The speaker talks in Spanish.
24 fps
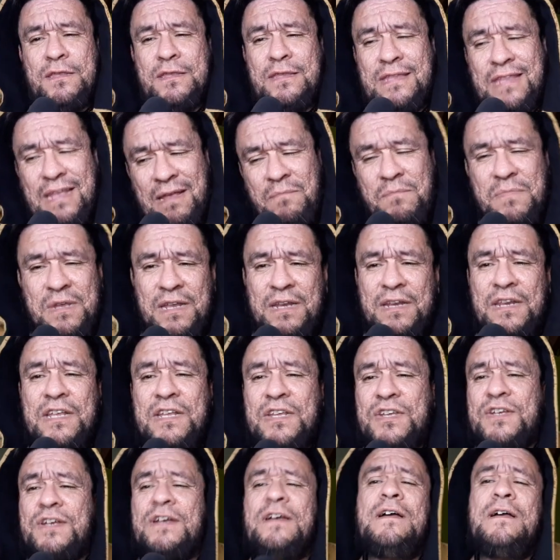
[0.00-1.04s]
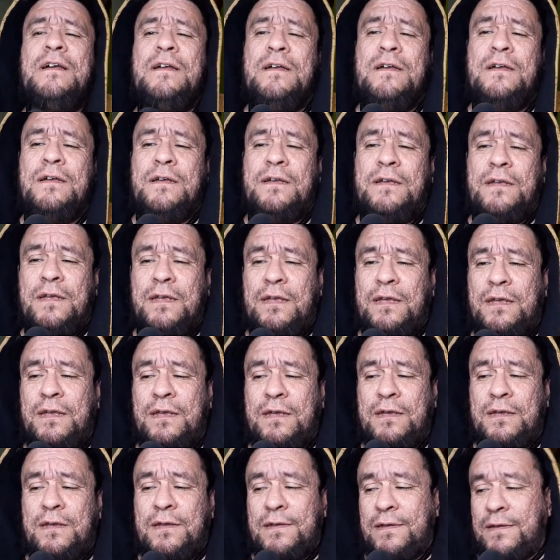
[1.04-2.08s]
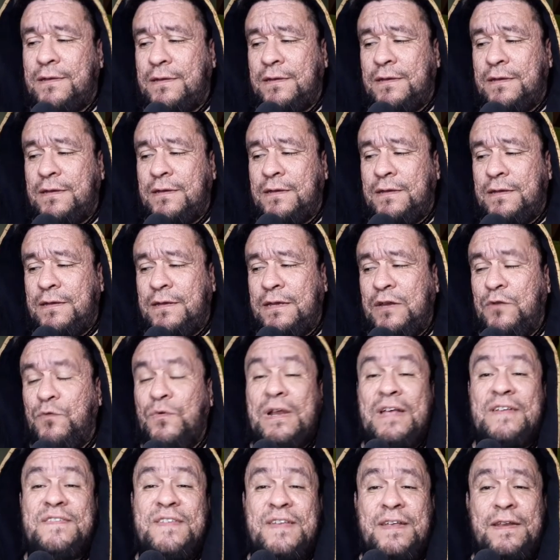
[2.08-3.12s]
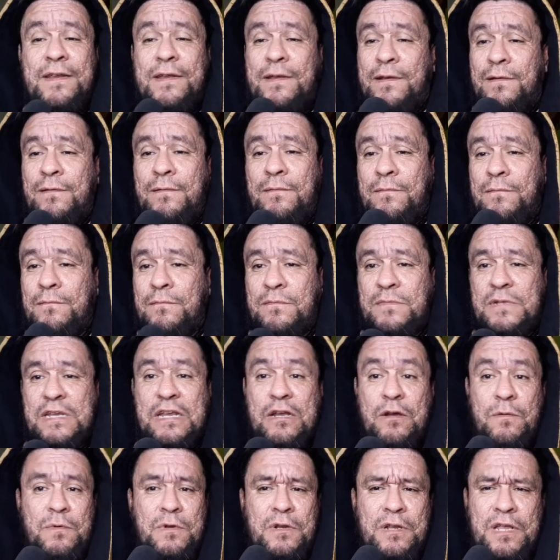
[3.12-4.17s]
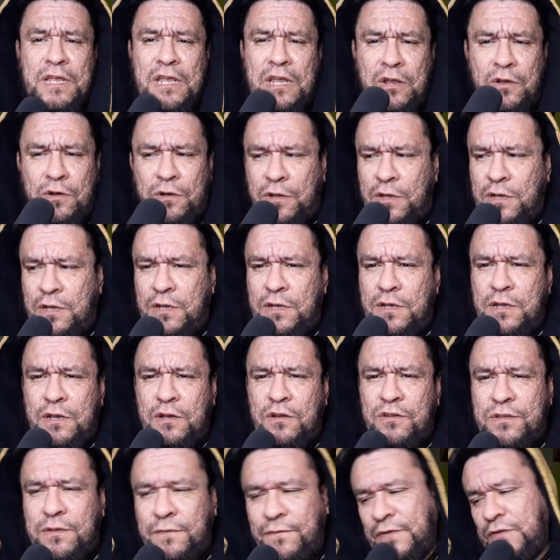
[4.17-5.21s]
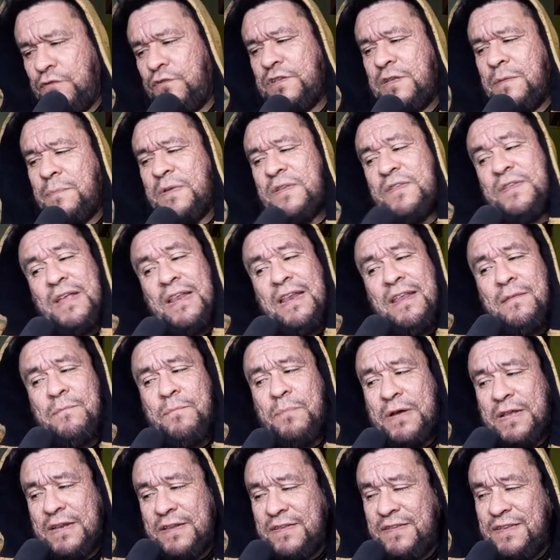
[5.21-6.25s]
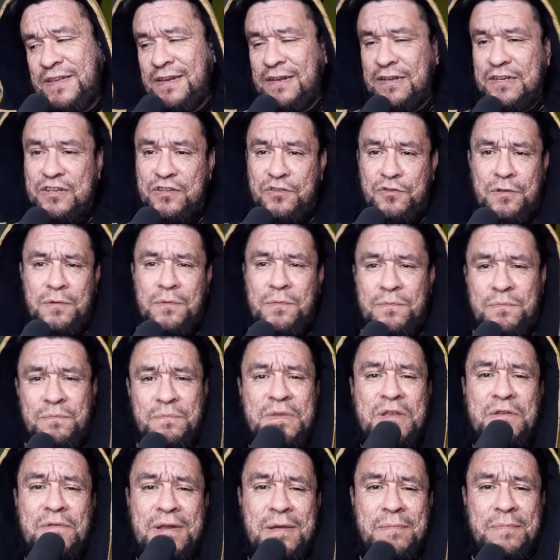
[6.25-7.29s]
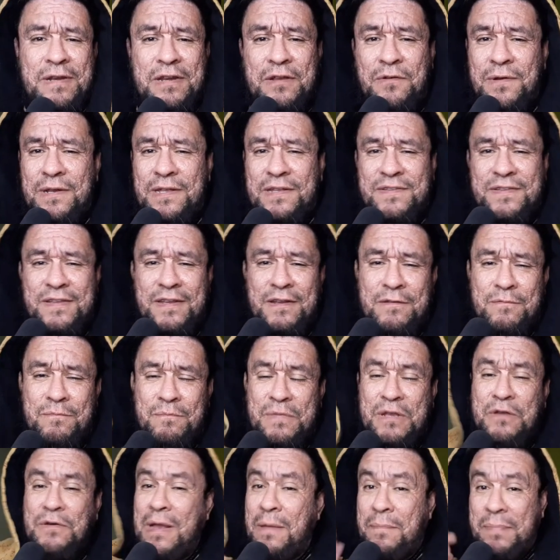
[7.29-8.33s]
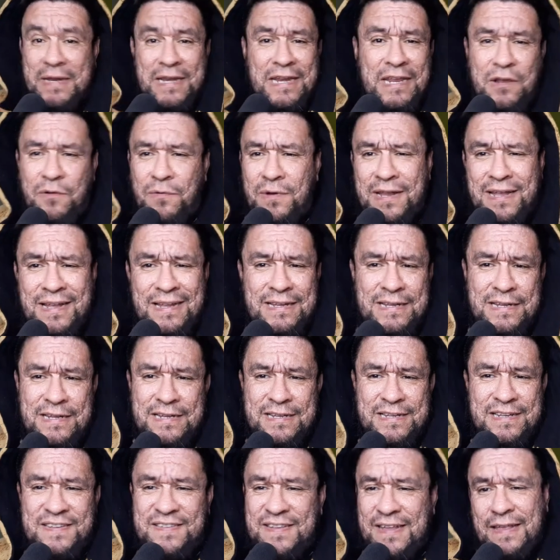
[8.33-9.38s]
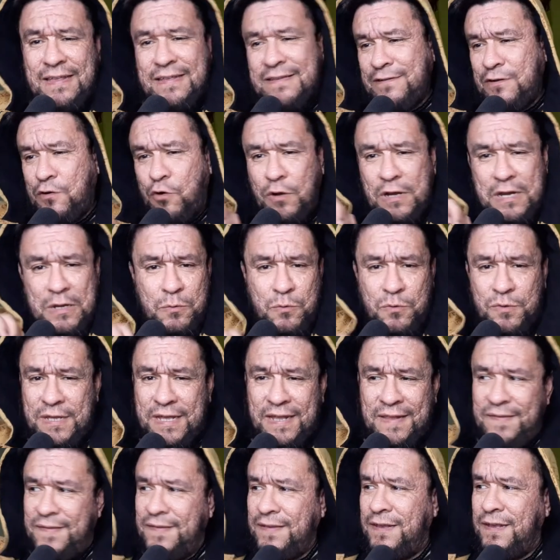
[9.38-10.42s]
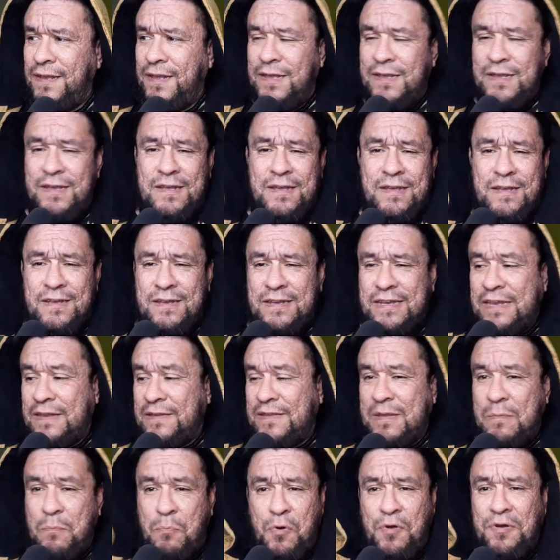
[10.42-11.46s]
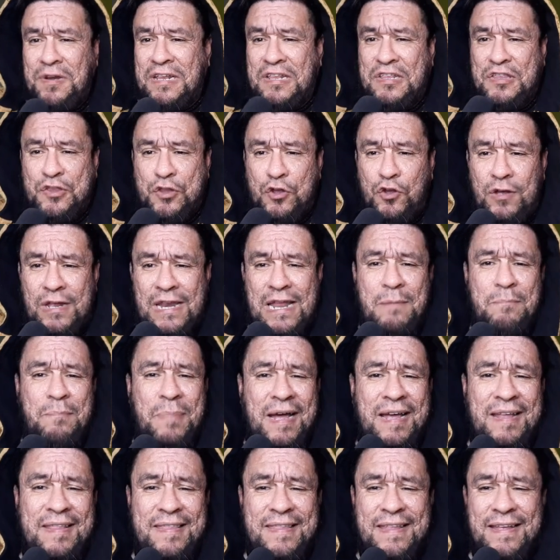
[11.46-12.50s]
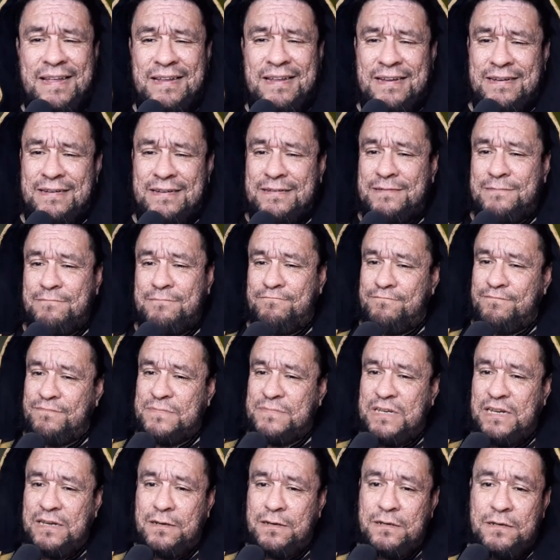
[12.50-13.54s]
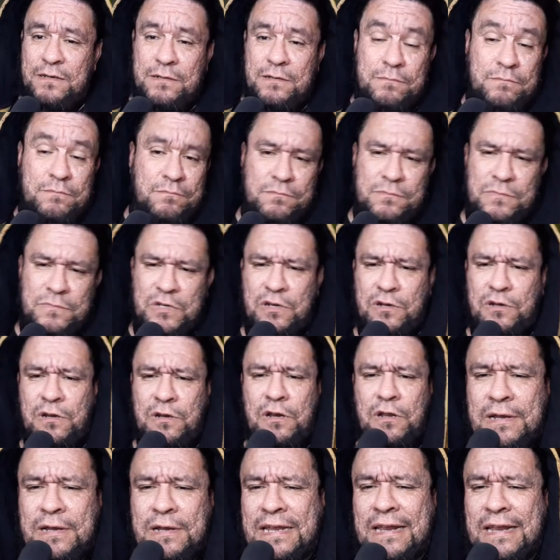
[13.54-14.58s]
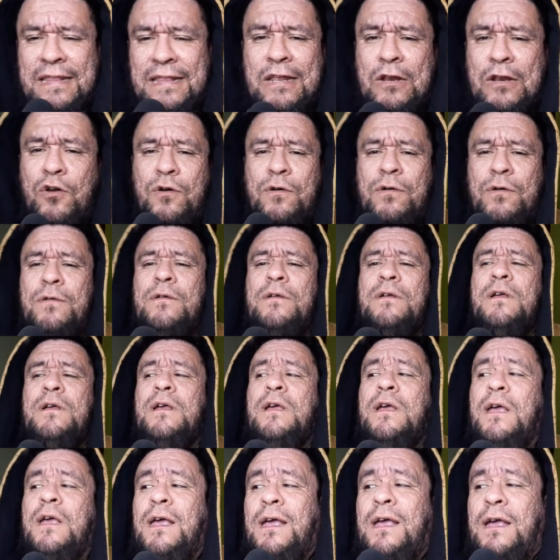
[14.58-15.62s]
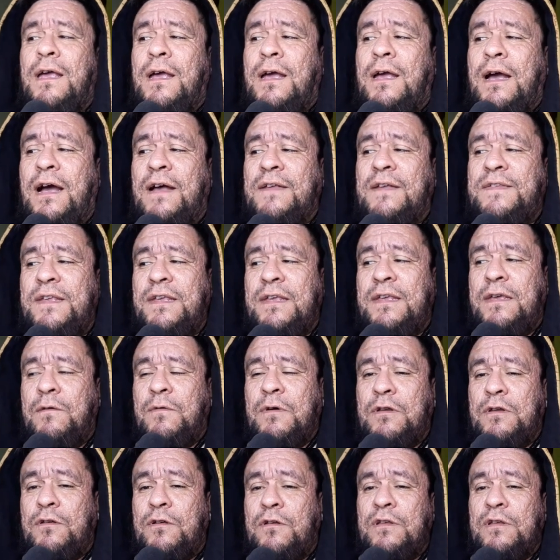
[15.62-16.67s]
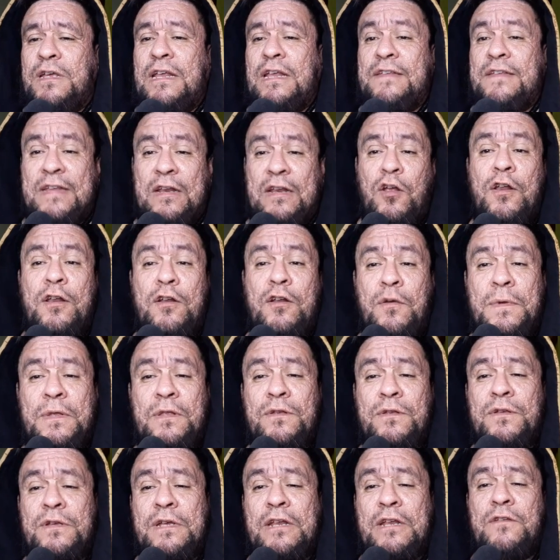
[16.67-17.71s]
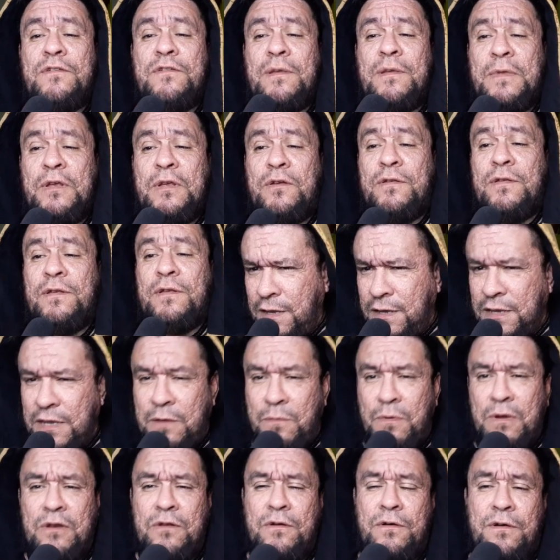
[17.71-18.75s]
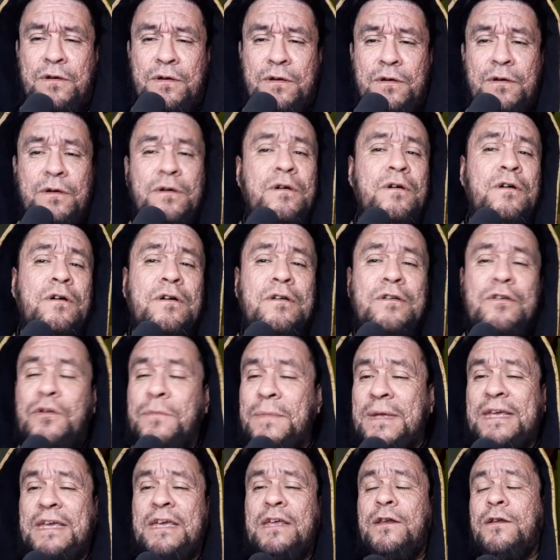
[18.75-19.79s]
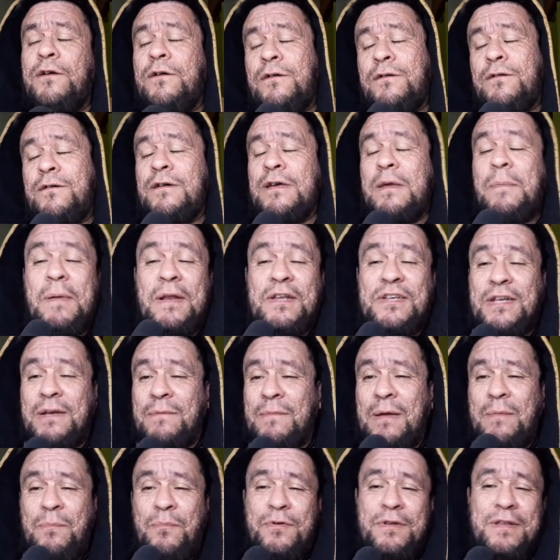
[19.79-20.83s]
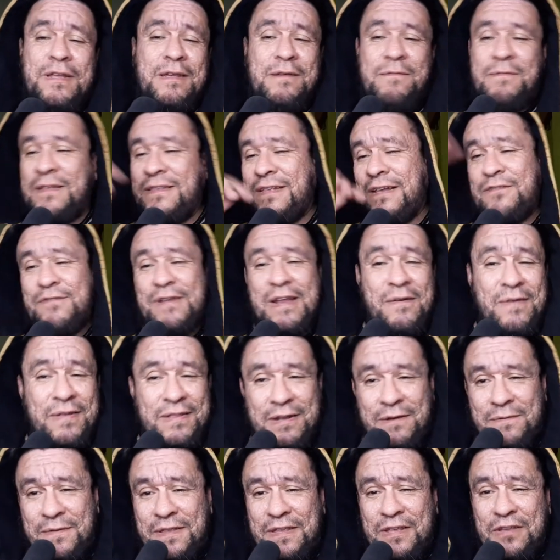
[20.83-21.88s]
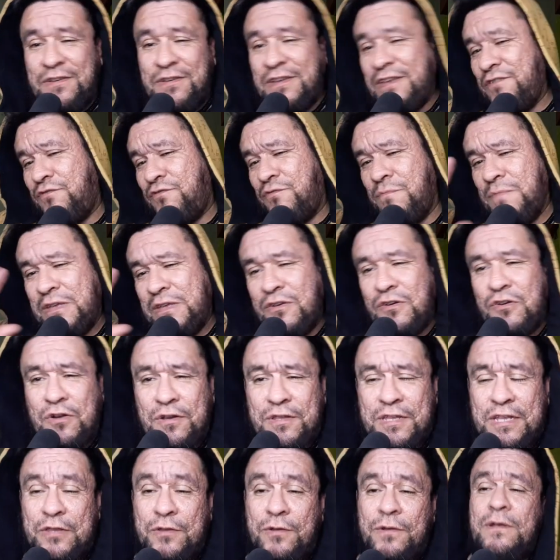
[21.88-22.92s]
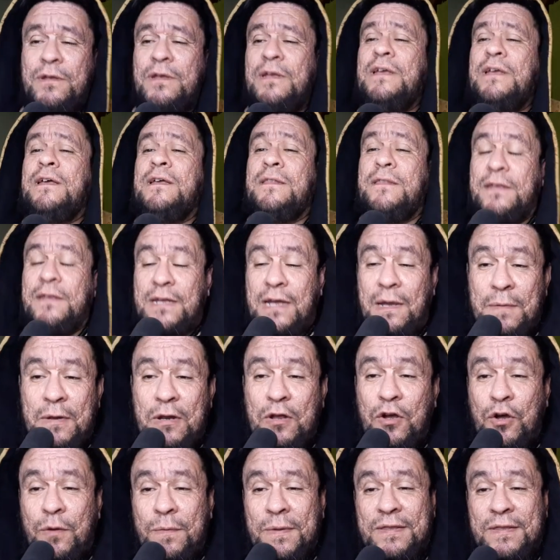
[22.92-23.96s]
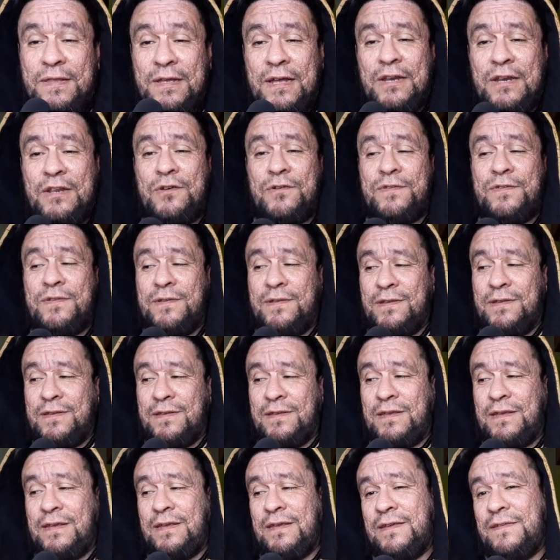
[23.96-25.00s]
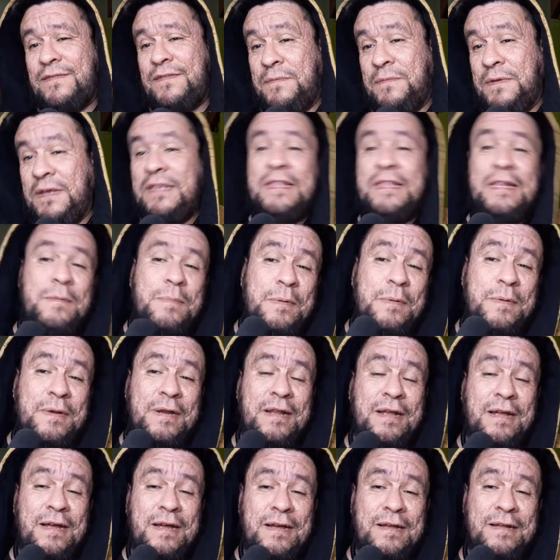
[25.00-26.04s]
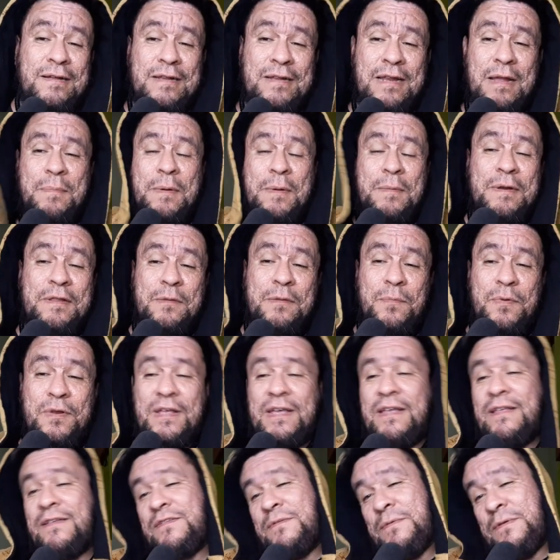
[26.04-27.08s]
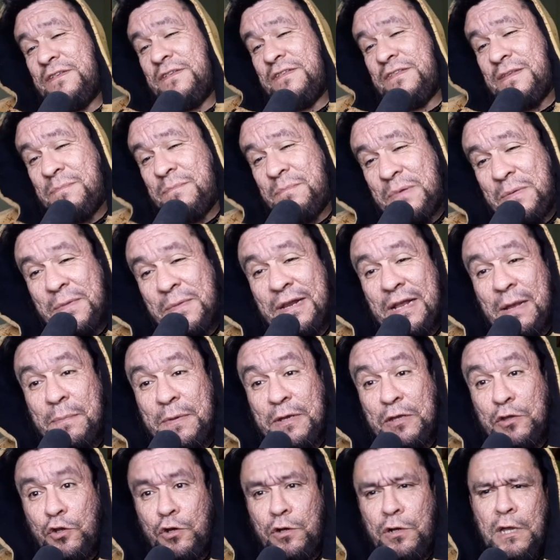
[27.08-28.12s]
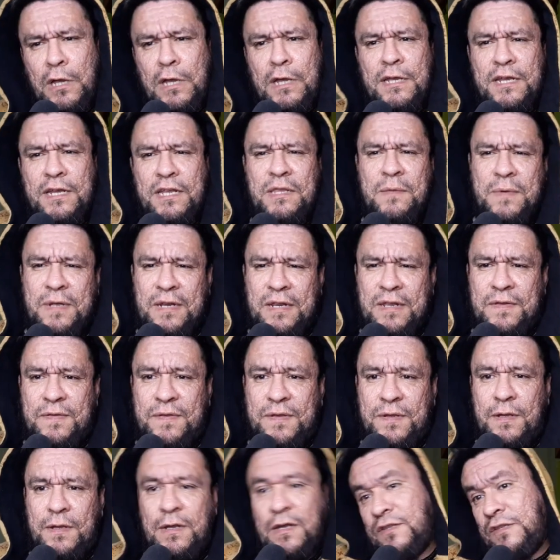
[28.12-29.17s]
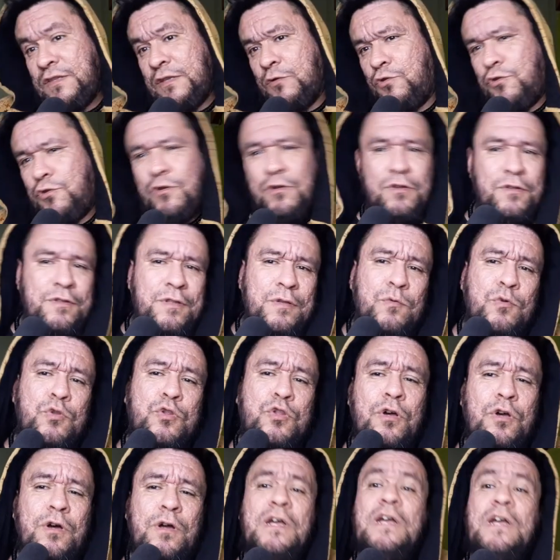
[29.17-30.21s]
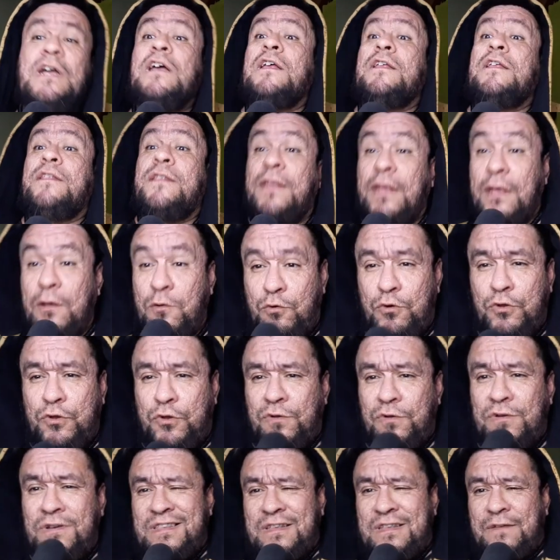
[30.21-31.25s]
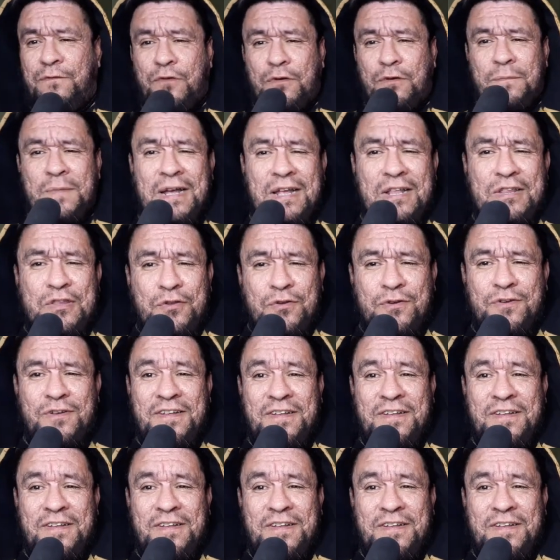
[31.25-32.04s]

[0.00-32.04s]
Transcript: tan bien hecha eh, en una serie. Y como le digo, los efectos especiales parecieran que esto vi una película vi una película esas hollywoodense que se ponen toda la pasta no quedé loco Así que bueno, eh, se los recomiendo, queridos amigos. Y bueno, no me quiero explayar más porque va a tardar una banda el video y es un video cortito. Déjame en los comentarios eh, si viste la primera, la primera temporada, si viste este primer capítulo, ¿qué te parece? ¿Te gustó o no te gustó? ¿Te gustó este formato?